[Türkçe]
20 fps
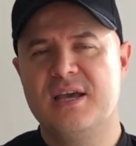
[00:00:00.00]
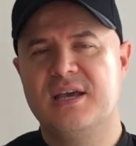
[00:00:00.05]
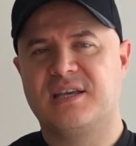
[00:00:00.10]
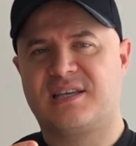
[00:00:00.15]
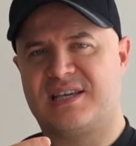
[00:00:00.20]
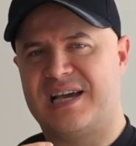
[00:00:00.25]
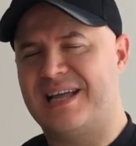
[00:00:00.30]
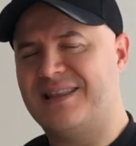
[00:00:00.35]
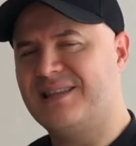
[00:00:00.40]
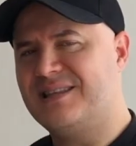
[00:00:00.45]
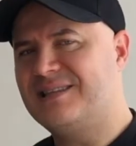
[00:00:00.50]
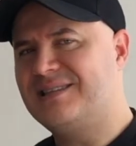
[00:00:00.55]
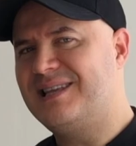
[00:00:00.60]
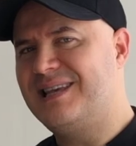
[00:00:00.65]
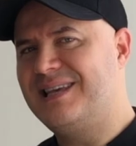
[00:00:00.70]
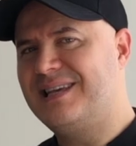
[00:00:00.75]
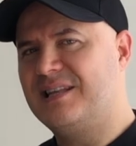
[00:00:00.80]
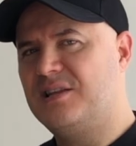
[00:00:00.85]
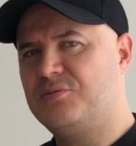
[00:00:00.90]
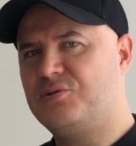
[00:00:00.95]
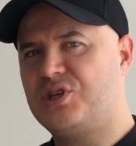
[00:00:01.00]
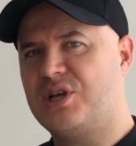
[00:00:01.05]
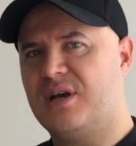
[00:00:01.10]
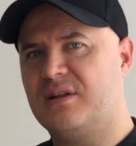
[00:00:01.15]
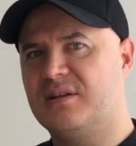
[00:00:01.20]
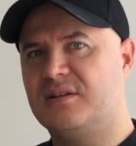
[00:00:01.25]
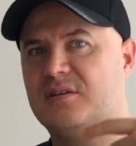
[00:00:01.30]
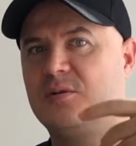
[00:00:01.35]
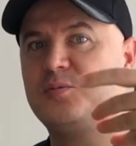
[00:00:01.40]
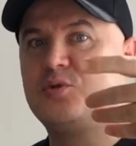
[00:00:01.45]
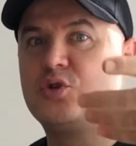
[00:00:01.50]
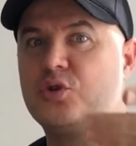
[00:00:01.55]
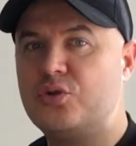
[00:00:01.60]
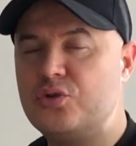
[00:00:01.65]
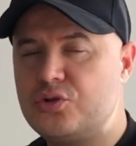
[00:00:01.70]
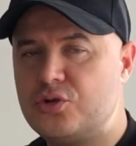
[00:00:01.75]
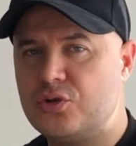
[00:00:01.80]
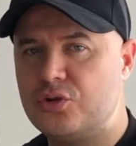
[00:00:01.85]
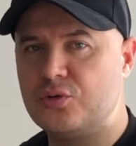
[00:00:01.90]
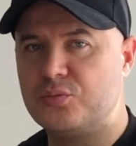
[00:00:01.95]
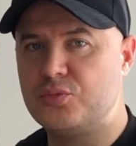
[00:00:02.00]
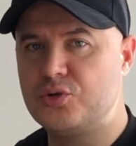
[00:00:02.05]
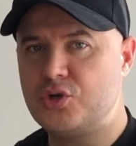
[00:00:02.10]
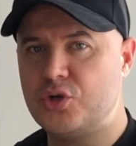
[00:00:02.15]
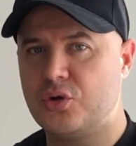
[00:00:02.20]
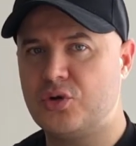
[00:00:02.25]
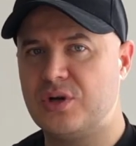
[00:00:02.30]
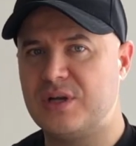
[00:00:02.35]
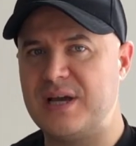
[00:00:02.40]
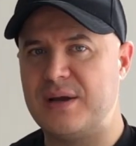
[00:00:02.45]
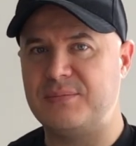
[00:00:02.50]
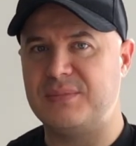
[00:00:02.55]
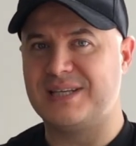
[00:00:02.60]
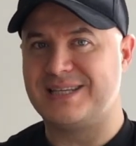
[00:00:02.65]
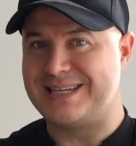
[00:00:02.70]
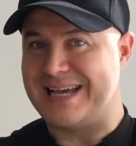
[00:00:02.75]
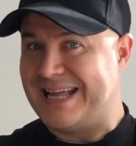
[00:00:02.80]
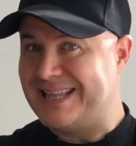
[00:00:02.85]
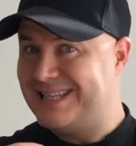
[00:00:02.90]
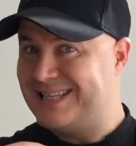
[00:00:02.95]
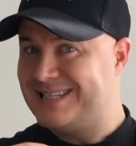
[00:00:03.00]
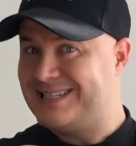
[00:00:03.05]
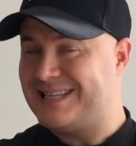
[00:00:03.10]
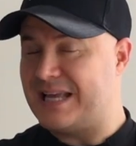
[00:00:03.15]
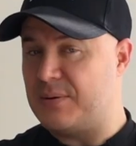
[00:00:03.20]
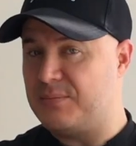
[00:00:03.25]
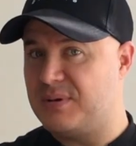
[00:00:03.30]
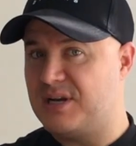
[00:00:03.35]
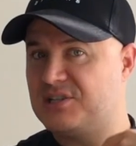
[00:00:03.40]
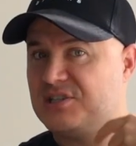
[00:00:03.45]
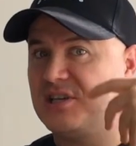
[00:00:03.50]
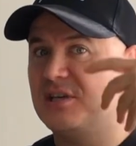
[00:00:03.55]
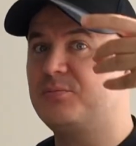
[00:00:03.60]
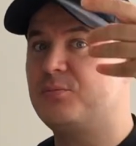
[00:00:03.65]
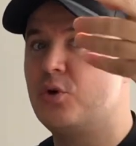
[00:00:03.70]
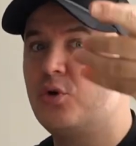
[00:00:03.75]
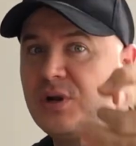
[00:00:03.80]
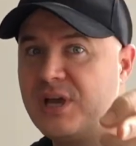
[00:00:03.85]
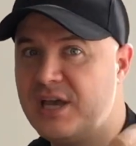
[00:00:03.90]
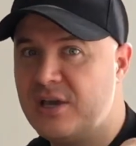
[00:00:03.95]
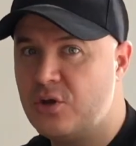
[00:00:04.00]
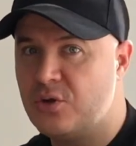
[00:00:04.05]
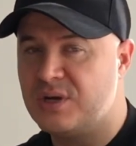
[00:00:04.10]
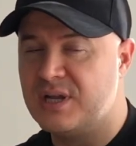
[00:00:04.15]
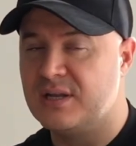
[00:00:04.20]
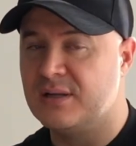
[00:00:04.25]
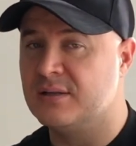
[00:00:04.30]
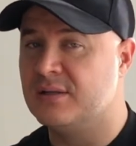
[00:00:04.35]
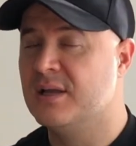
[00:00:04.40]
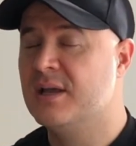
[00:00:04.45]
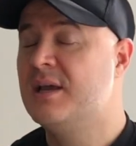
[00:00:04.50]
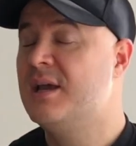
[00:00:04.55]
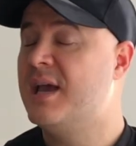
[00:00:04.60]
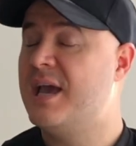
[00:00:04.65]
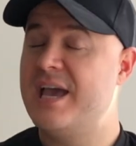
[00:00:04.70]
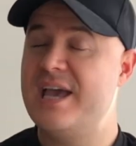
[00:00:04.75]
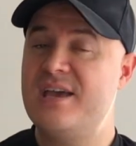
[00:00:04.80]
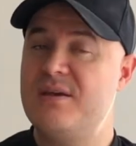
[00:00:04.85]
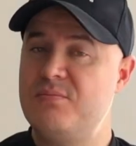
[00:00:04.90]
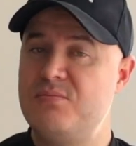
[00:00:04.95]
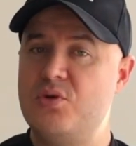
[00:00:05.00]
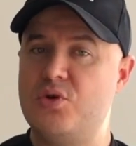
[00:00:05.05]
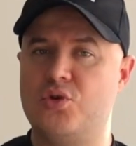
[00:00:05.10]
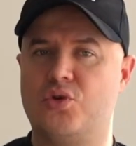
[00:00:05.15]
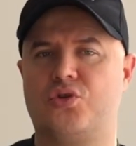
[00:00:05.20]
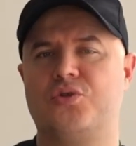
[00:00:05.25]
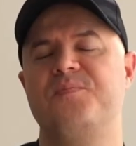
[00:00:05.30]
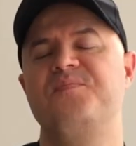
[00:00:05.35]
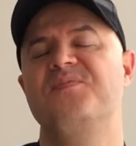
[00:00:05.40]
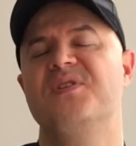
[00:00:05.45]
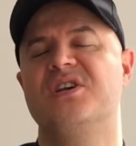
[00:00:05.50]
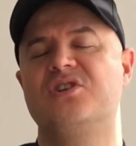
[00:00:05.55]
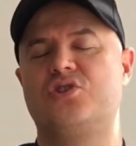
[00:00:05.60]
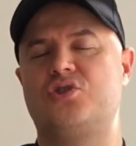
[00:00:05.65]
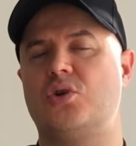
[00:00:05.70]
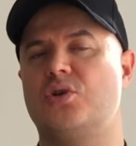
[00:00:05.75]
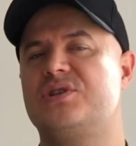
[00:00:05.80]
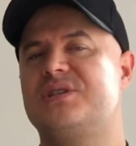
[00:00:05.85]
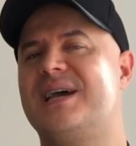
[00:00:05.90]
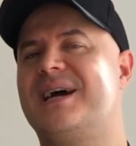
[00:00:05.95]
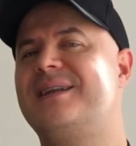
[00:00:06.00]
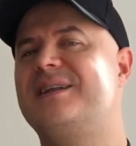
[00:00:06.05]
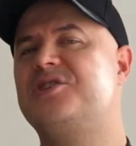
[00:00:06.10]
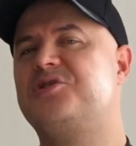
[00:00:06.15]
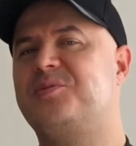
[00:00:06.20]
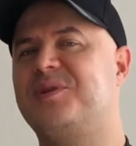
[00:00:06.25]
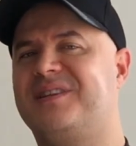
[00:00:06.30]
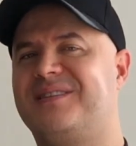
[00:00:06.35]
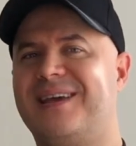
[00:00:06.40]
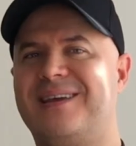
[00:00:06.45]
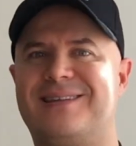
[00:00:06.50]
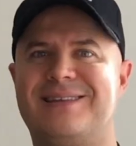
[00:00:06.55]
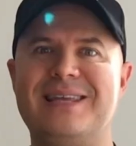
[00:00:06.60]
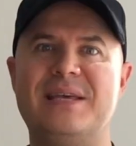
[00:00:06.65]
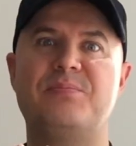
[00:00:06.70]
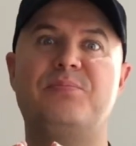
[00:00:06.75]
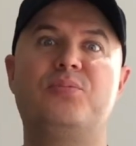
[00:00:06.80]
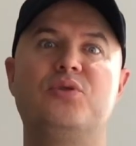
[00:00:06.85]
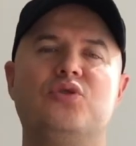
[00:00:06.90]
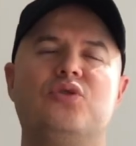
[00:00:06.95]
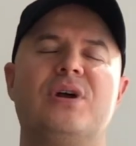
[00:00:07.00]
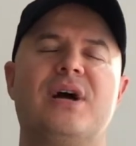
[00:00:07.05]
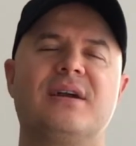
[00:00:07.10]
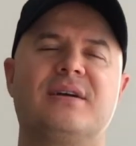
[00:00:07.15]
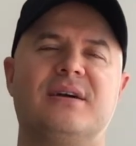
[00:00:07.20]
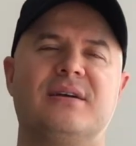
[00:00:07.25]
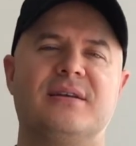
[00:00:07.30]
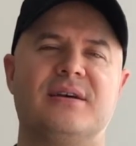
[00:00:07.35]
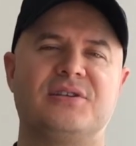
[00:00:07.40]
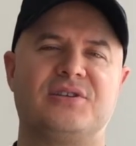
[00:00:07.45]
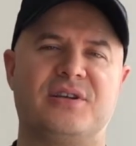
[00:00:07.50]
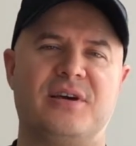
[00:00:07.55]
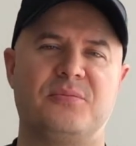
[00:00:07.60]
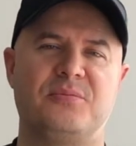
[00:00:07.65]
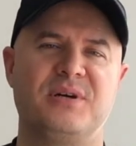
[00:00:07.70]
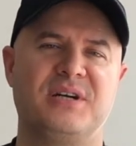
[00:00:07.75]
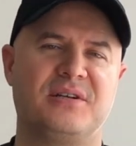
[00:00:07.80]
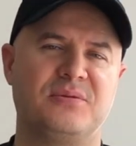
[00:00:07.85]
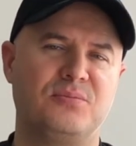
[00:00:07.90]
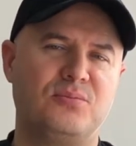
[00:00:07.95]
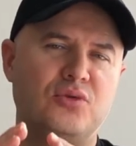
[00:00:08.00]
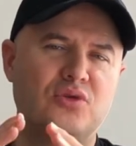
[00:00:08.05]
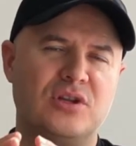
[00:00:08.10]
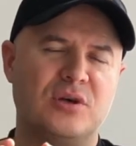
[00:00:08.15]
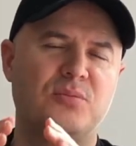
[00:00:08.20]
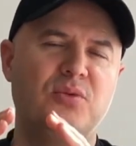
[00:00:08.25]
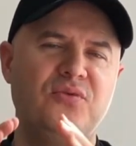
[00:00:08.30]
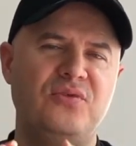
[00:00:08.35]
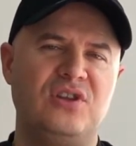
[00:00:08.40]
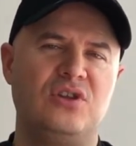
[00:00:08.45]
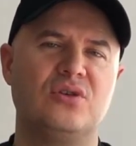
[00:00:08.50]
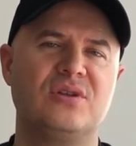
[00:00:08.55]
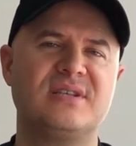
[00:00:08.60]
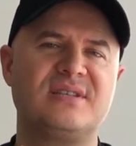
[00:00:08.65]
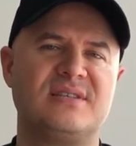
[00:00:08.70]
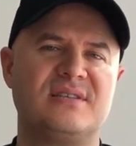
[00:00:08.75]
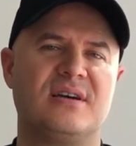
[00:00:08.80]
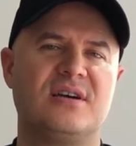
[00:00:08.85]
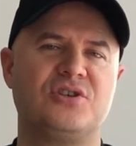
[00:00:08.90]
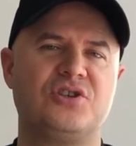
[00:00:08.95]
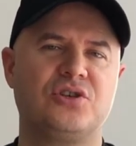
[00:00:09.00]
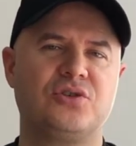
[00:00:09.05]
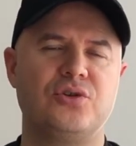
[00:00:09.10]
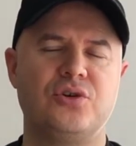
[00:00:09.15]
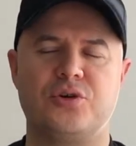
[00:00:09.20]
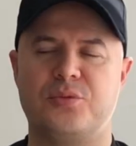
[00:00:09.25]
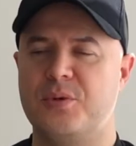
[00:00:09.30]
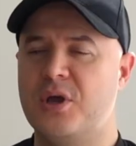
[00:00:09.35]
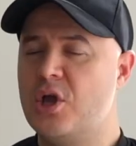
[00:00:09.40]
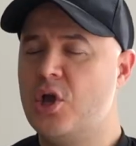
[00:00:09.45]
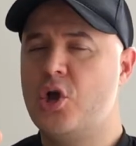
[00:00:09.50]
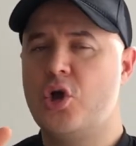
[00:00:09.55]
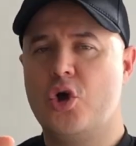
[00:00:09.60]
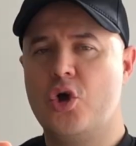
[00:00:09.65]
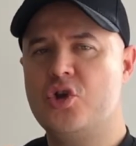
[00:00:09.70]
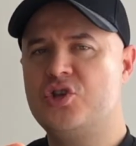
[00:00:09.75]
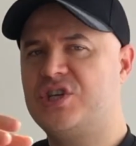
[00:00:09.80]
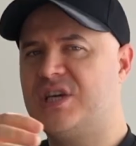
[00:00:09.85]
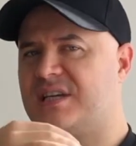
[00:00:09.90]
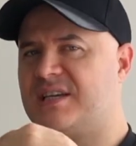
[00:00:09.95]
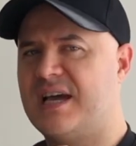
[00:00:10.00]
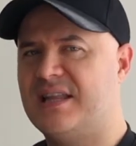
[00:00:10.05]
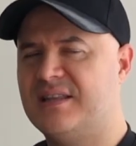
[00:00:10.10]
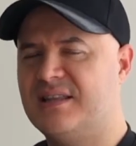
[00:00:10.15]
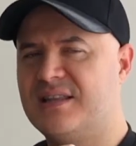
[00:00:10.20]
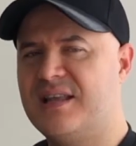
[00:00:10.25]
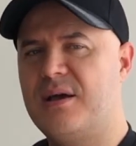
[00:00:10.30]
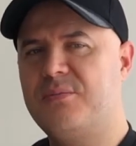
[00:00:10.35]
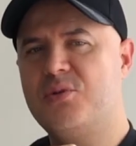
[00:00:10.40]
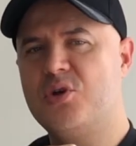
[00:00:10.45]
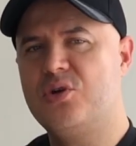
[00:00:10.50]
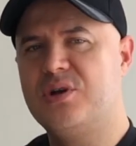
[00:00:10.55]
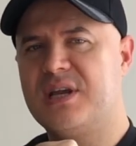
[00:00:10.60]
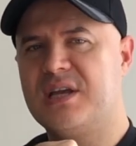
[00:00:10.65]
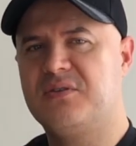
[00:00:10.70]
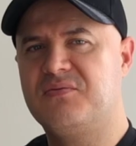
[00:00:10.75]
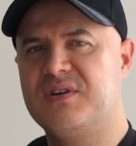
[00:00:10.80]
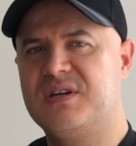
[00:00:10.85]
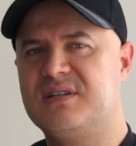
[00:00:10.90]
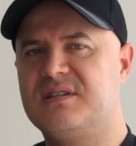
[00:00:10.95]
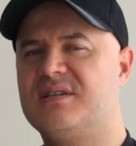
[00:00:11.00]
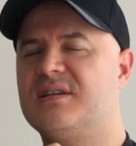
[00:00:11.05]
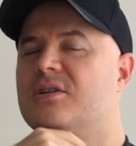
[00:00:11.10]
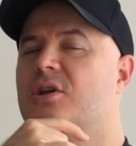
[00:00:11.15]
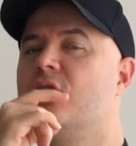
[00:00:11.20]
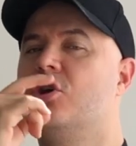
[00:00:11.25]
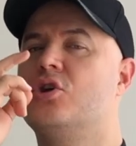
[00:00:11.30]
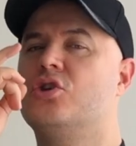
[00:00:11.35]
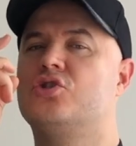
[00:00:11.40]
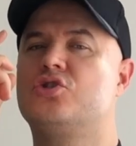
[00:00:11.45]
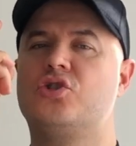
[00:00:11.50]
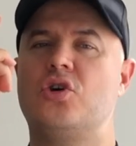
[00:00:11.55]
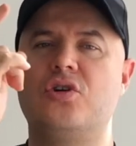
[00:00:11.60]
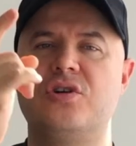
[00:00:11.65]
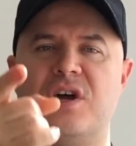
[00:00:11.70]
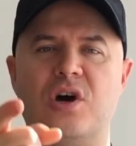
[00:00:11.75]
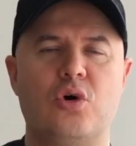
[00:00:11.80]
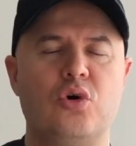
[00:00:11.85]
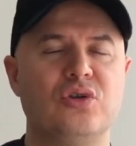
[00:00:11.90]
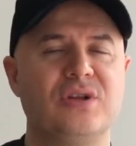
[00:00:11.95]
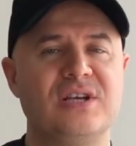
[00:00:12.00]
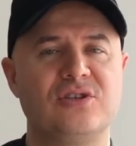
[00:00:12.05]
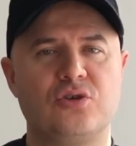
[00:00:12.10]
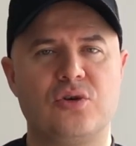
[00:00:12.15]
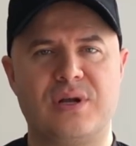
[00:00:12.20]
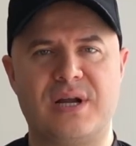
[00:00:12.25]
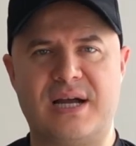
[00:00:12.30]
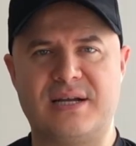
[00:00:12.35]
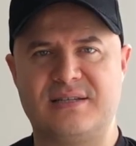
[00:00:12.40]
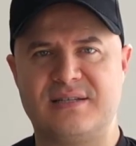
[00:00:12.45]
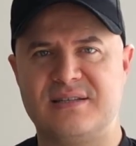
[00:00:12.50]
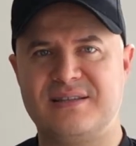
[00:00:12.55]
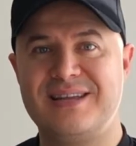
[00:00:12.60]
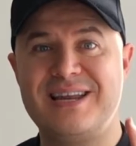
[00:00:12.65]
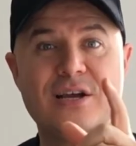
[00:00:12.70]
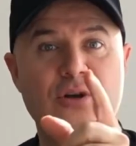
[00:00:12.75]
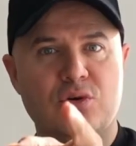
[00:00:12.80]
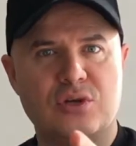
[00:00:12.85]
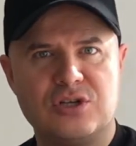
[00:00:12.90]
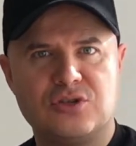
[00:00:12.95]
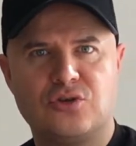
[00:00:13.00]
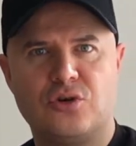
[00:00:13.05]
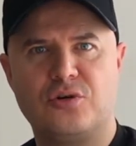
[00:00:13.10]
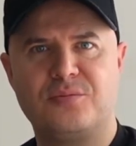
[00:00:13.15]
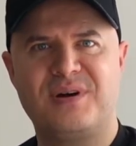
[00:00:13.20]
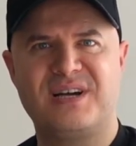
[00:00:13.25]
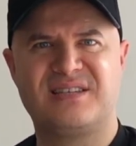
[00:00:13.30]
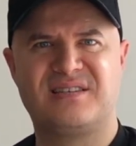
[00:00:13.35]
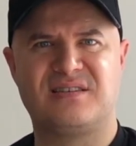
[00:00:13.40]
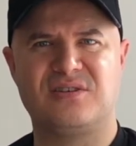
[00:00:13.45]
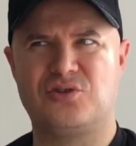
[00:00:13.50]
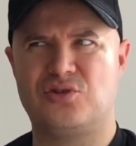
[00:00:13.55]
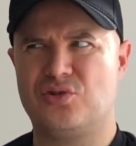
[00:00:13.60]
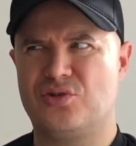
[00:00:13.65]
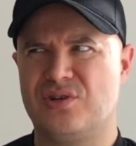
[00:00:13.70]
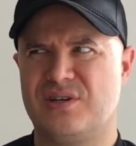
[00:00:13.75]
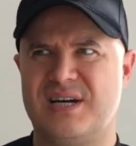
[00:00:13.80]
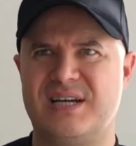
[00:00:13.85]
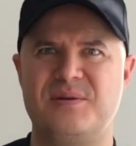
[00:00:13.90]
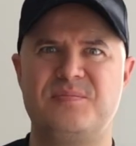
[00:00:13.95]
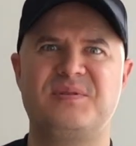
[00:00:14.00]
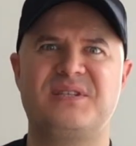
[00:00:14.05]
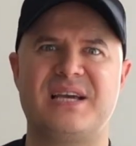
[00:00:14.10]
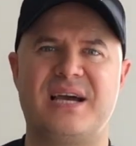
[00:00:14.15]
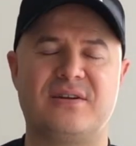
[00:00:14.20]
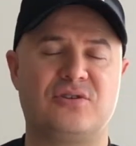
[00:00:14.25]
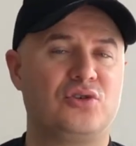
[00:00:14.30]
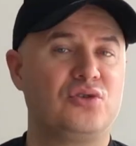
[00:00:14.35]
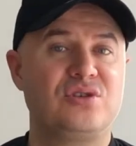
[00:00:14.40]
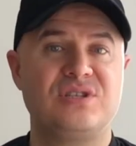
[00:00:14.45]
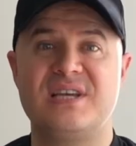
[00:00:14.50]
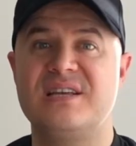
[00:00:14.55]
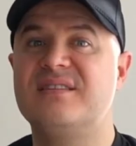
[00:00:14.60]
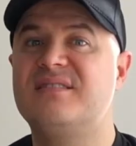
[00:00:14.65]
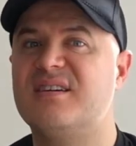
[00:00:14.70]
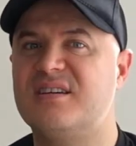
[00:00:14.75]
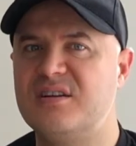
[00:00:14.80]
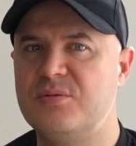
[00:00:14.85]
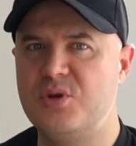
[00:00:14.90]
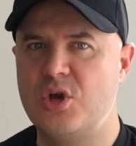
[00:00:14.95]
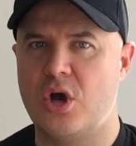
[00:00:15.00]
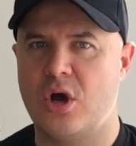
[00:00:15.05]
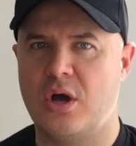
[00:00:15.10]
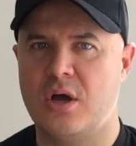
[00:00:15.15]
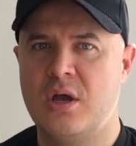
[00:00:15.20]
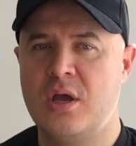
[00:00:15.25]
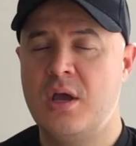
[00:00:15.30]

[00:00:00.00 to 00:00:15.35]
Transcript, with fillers: Kendinizle ilgili bir şey anlatıp soru sorun. Bu çok önemli. Kendinizden başlayıp oraya yönelin. En büyük sosyalleşme tekniği budur arkadaşlar. Bakın burada bu videoda size açıklıyorum. Önce kendinden bir örnek verirsin. Sonra ona sorarsın. Direkt ona sormazsın. Çünkü garipser. Çünkü seni tanımıyor.